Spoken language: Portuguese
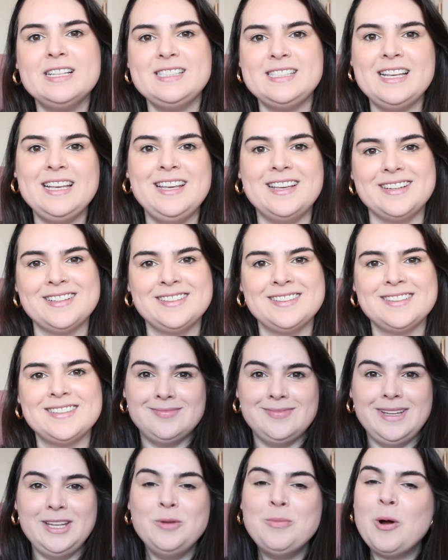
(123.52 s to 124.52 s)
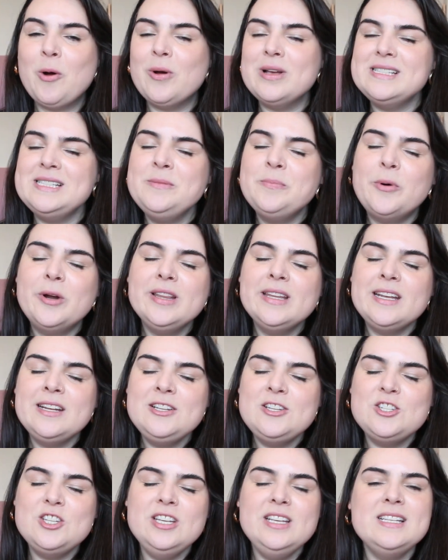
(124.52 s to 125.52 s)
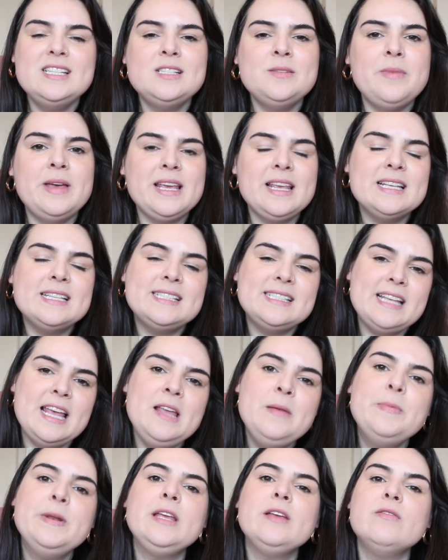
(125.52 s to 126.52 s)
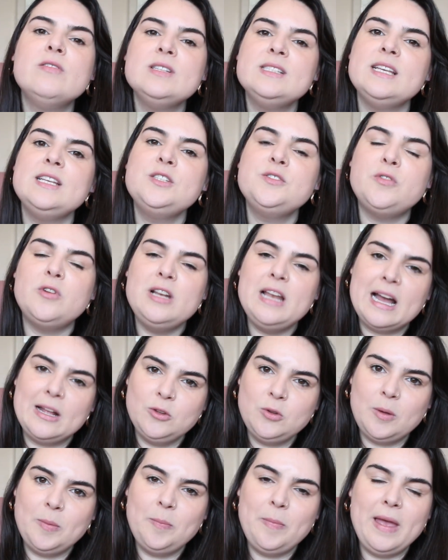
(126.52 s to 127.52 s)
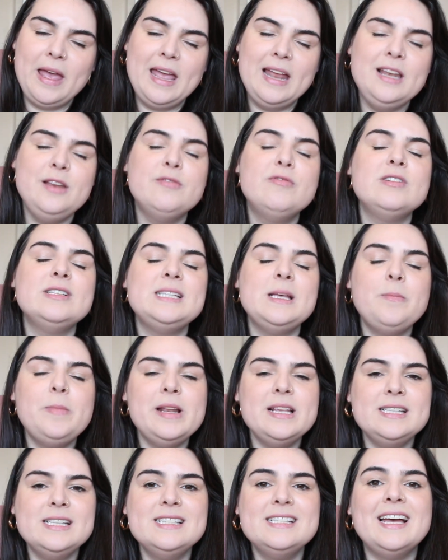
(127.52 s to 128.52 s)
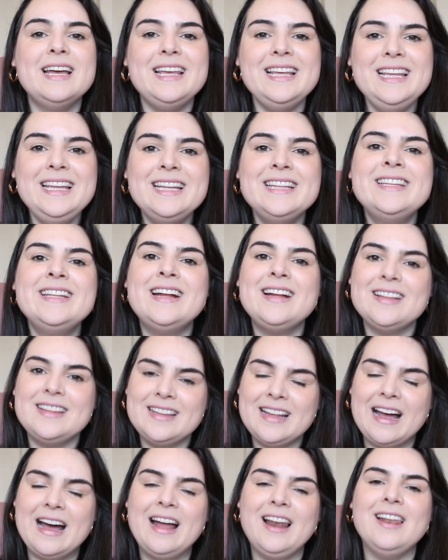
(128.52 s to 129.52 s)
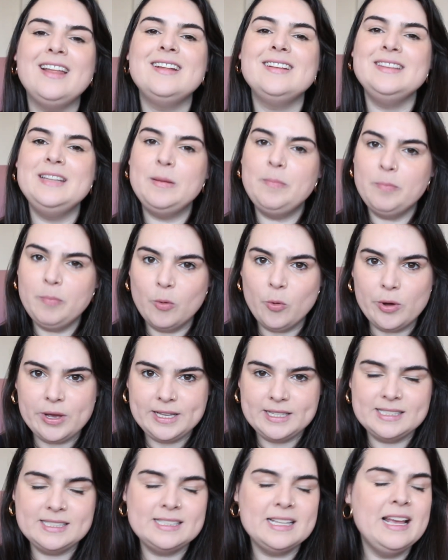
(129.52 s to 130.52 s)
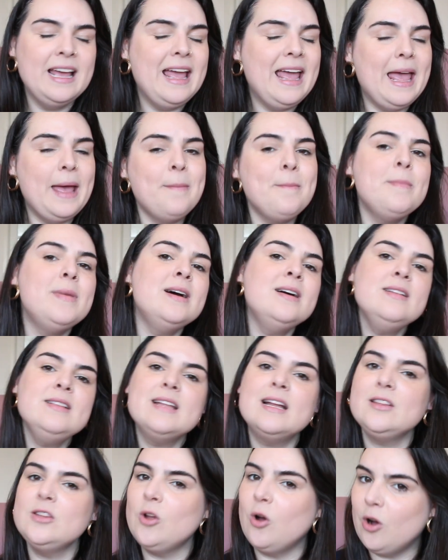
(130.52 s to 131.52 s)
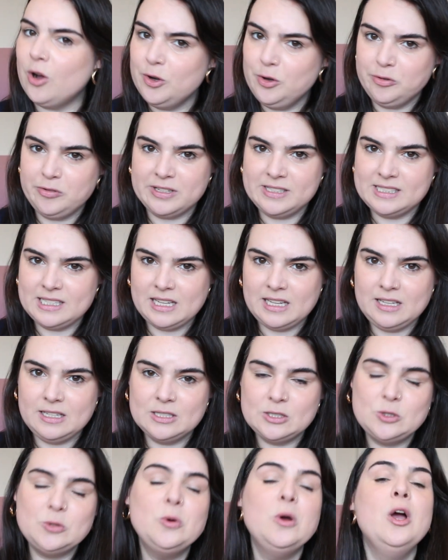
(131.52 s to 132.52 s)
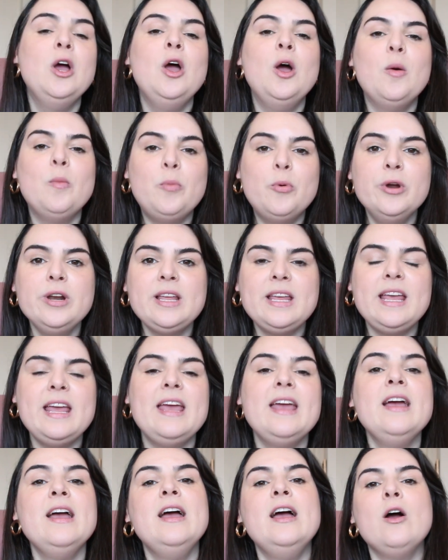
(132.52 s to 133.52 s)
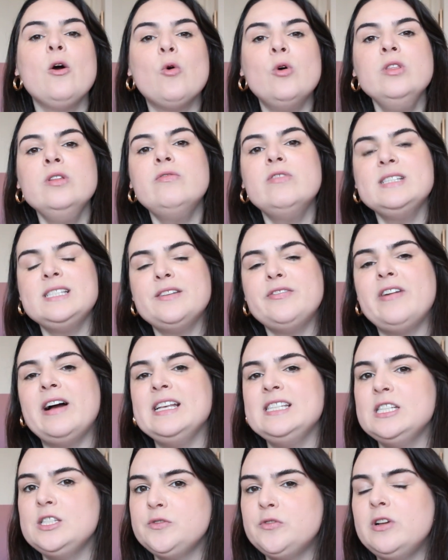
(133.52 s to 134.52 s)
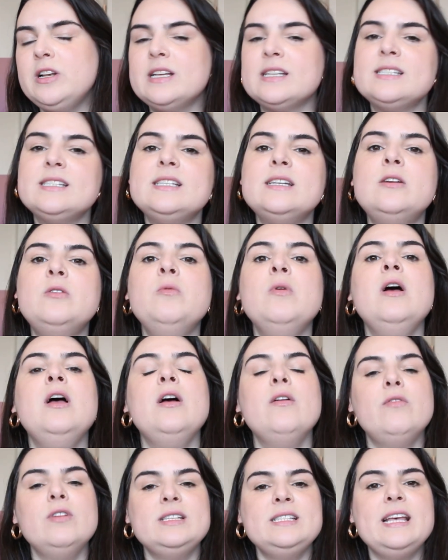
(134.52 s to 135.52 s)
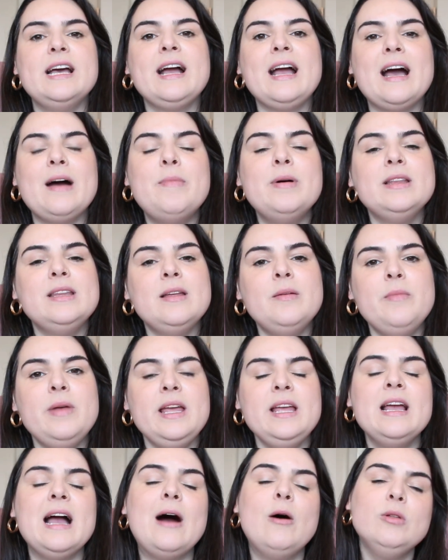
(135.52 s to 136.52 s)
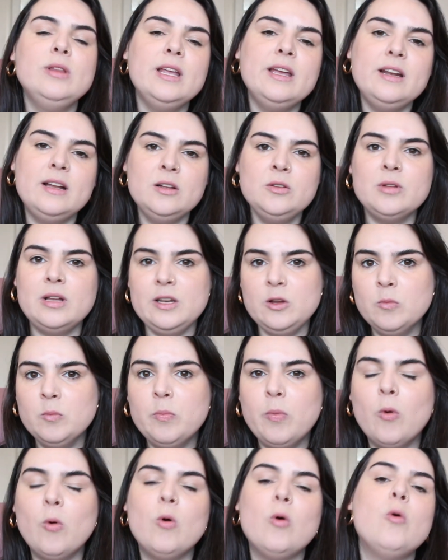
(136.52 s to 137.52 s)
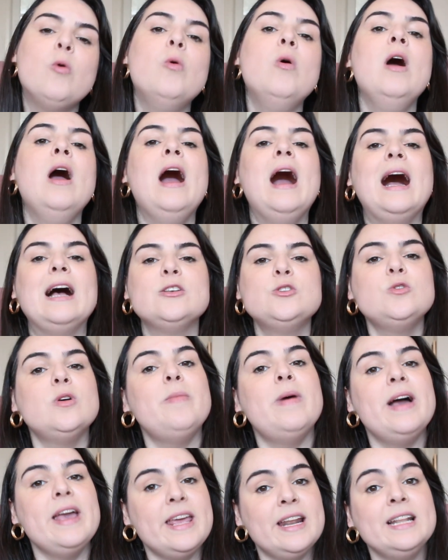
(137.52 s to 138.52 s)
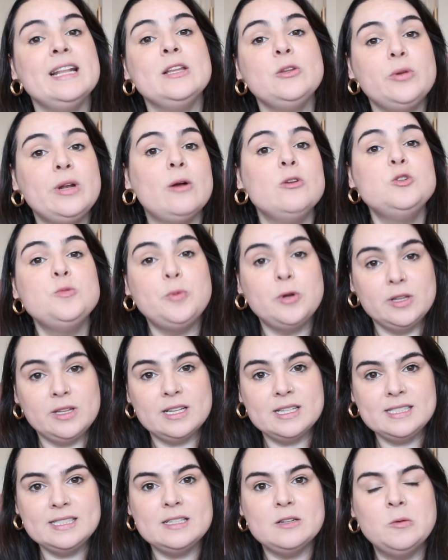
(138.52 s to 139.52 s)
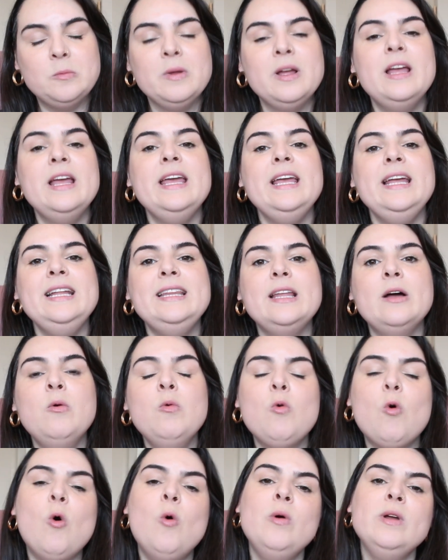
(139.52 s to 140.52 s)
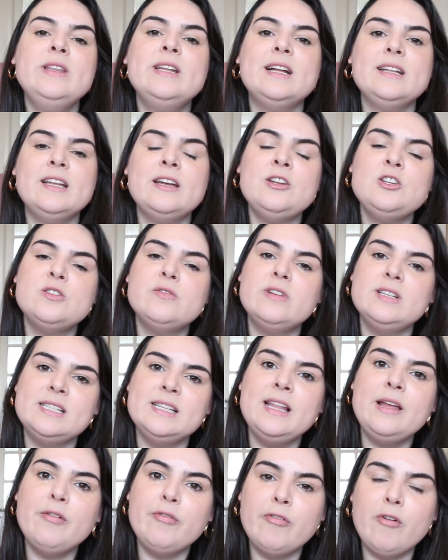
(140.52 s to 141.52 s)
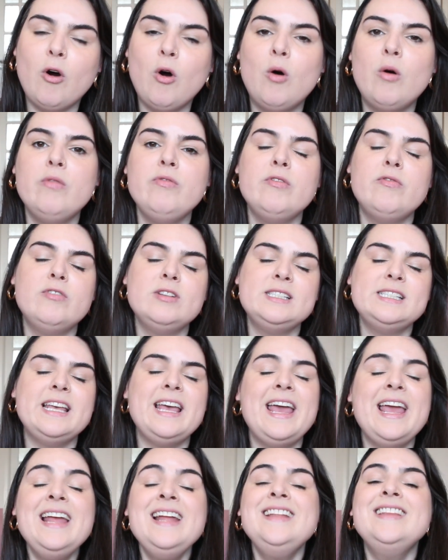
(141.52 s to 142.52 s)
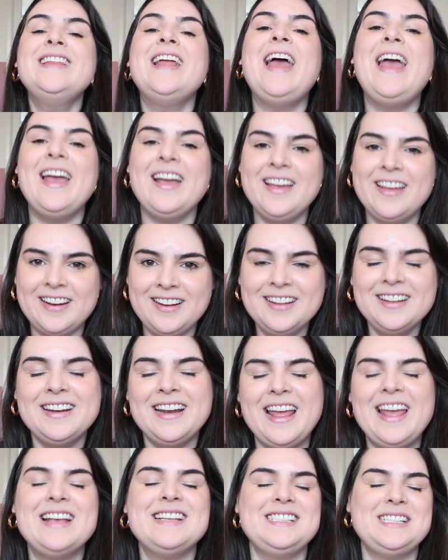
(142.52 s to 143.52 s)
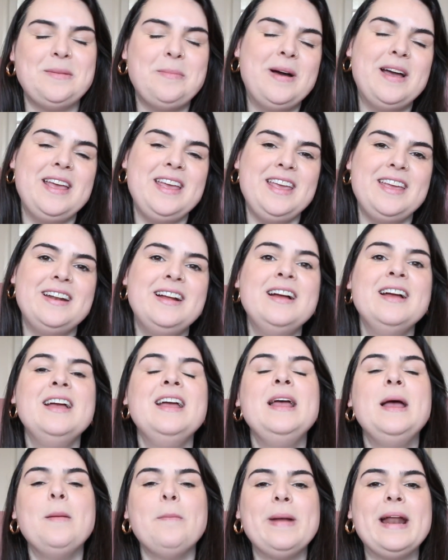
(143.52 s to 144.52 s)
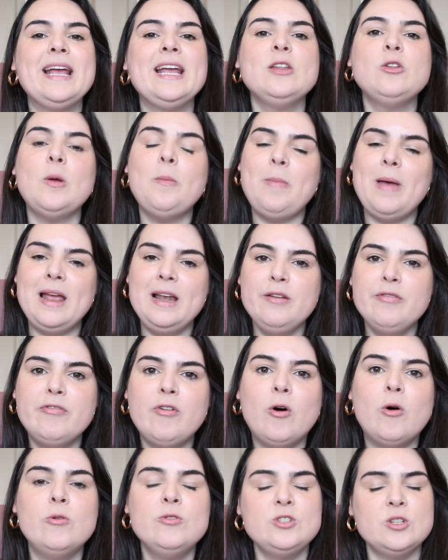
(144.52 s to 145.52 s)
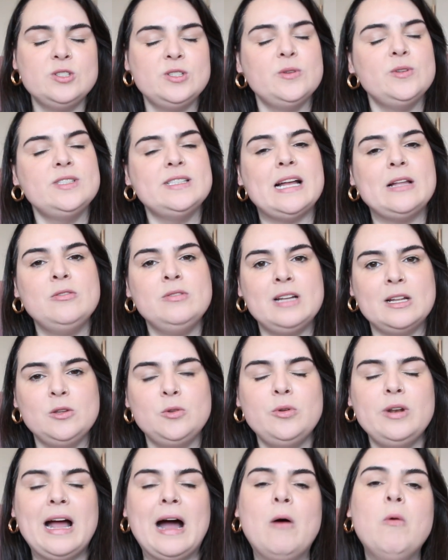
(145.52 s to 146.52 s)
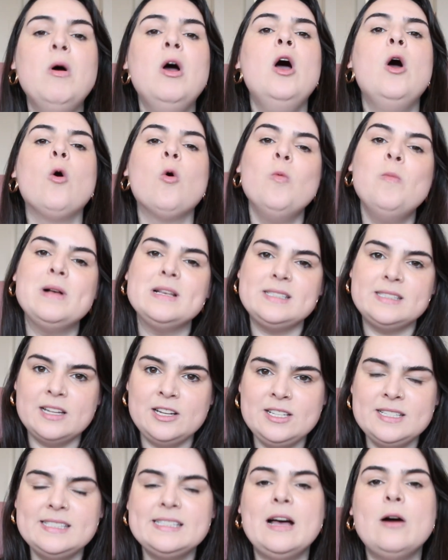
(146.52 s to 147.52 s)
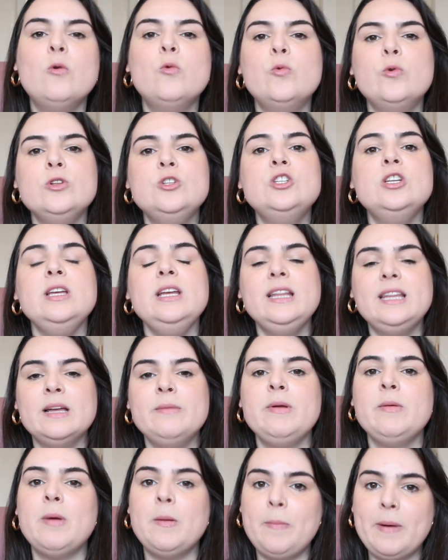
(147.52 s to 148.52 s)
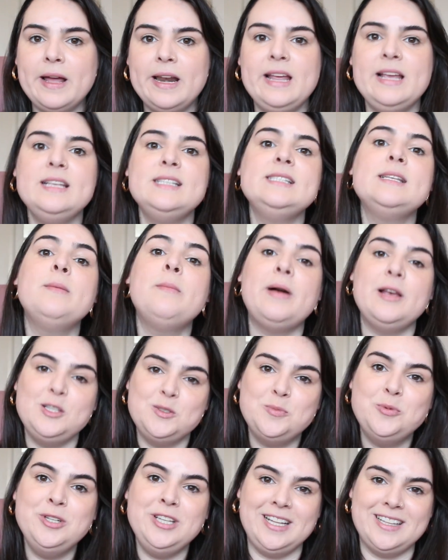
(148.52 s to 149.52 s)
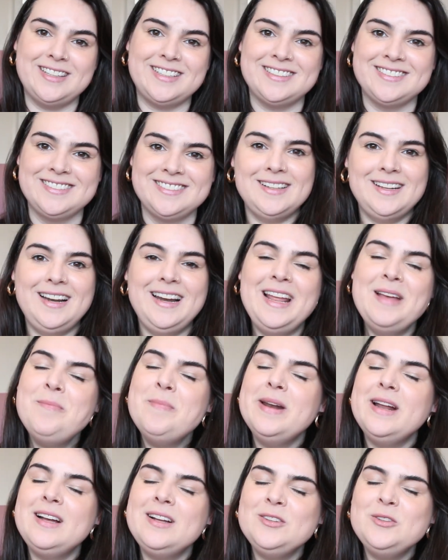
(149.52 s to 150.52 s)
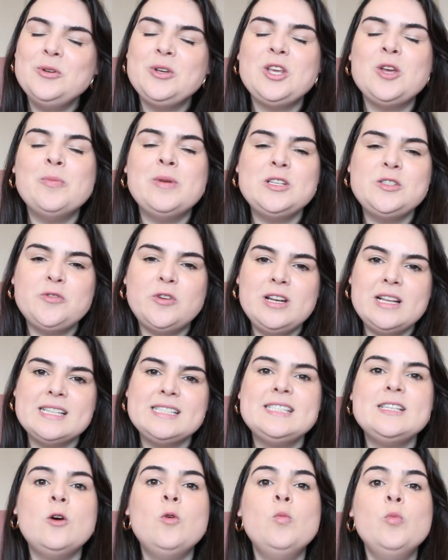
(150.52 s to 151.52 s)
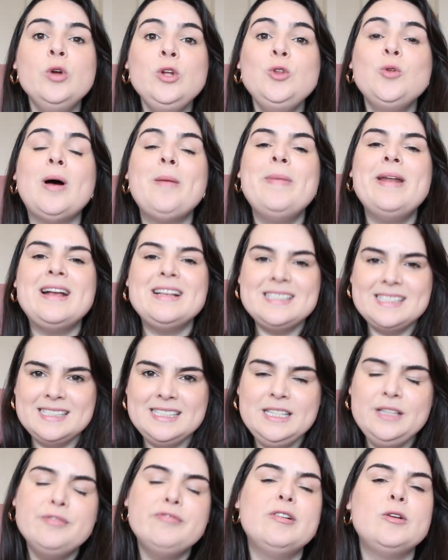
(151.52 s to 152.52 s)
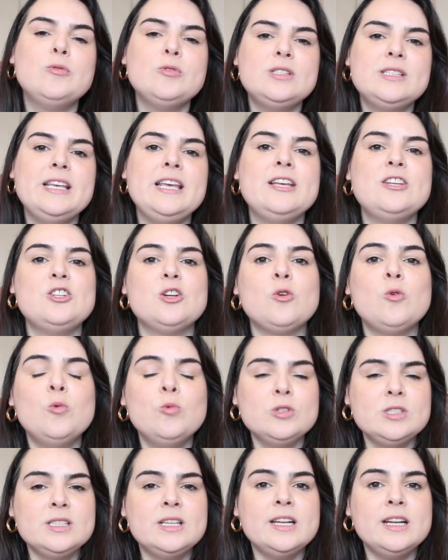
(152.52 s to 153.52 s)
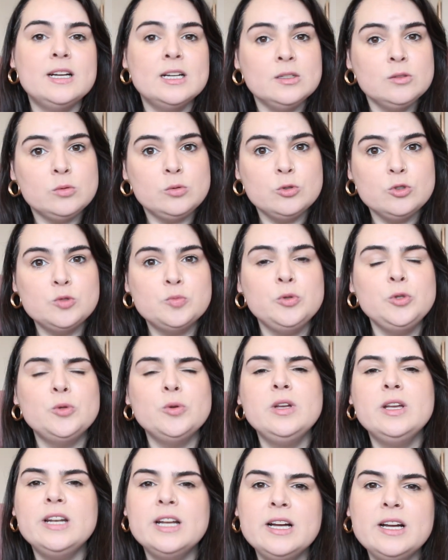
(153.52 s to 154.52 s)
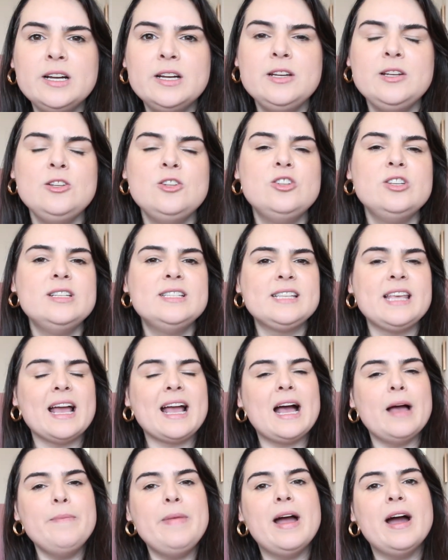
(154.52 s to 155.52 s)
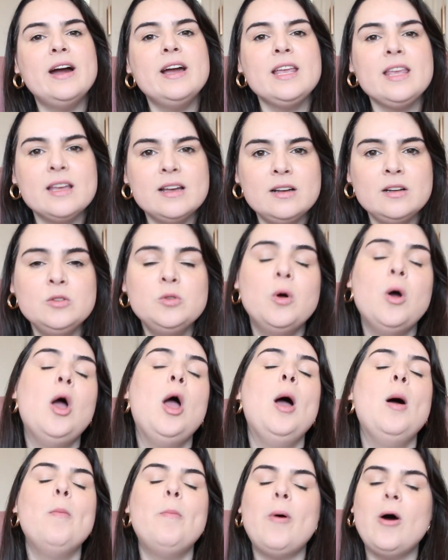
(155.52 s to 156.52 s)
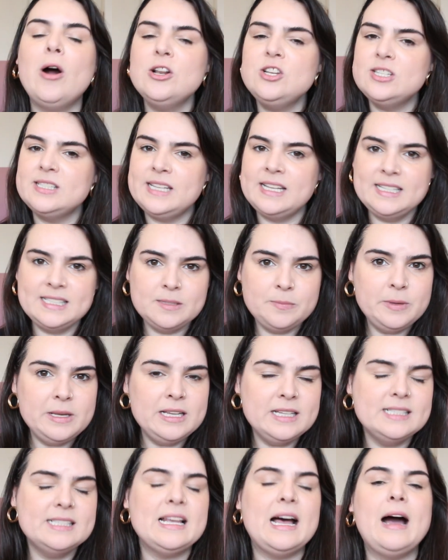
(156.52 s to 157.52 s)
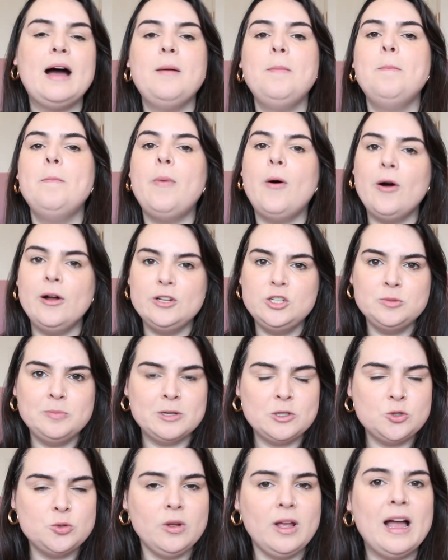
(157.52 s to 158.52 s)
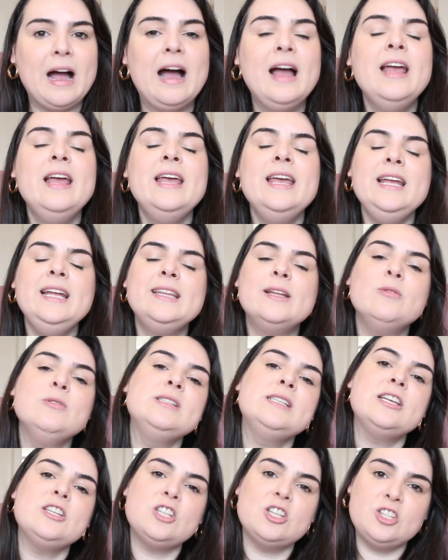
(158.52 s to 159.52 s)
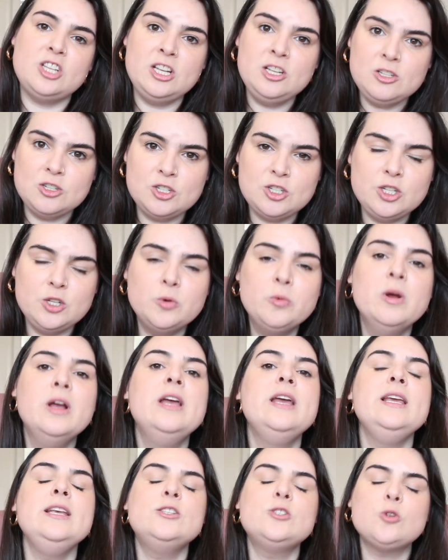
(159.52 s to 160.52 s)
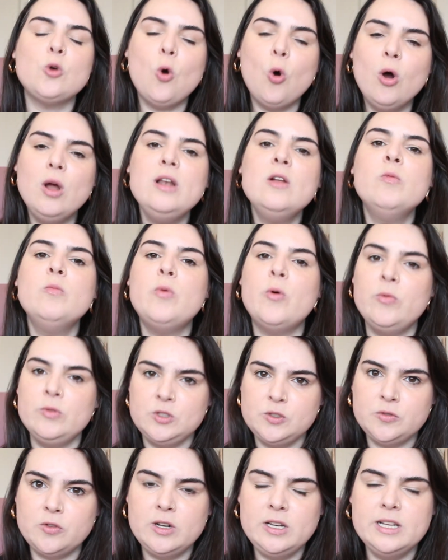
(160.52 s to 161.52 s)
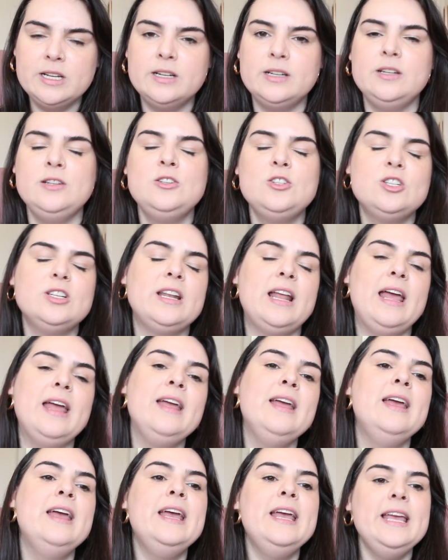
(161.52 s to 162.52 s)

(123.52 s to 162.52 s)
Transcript: a seguir. E uma coisa importantíssima é que sempre que você esfoliar a tua pele, você precisa hidratá-la depois é mandatório fazer isso, porque quando você faz a esfoliação, você acaba também alterando ali um pouco a sua barreira natural de proteção. Então, com o hidratante você devolve, você reintegra né, essa barreira para que a tua pele volte ao seu estado natural com bastante saúde e também uma aparência mais bonita. Lembrando que uma esfoliação muito abrasiva, ou seja, com os grânulos muito grandes, que acabe arranhando, pode sensibilizar, pode machucar. Então seja gentil, escolha um bom esfoliante, né?